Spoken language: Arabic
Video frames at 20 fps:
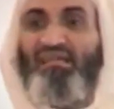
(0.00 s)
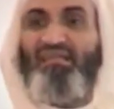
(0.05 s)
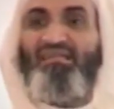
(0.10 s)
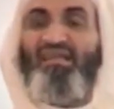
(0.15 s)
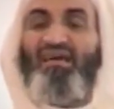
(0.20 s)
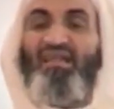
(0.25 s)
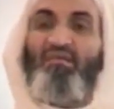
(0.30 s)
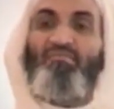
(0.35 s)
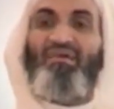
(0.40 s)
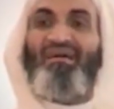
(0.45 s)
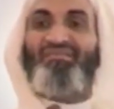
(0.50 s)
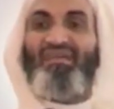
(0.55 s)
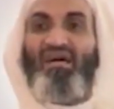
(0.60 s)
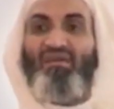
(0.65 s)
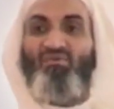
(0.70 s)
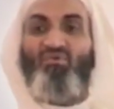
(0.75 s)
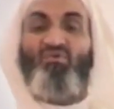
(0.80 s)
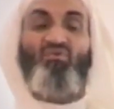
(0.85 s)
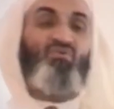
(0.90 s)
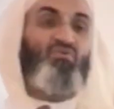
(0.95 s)
قال لنا
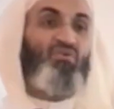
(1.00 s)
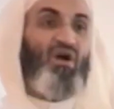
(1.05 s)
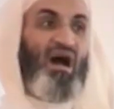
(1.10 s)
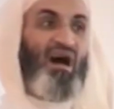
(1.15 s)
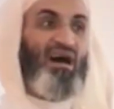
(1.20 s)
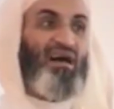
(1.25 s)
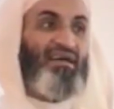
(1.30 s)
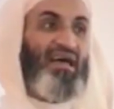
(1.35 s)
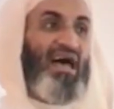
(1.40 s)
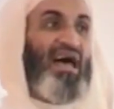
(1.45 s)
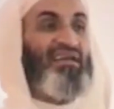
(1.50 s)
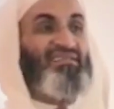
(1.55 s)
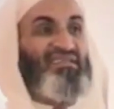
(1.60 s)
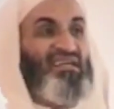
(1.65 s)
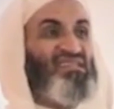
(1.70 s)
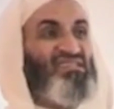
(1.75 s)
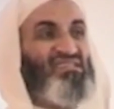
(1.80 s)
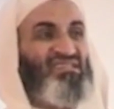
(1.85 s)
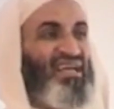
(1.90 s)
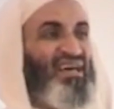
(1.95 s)
رمضان هو
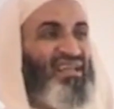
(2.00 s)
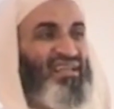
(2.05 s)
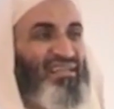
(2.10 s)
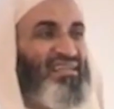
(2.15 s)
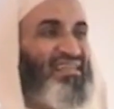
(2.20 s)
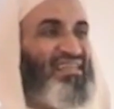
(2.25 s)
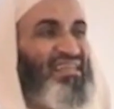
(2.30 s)
هذاك الشهر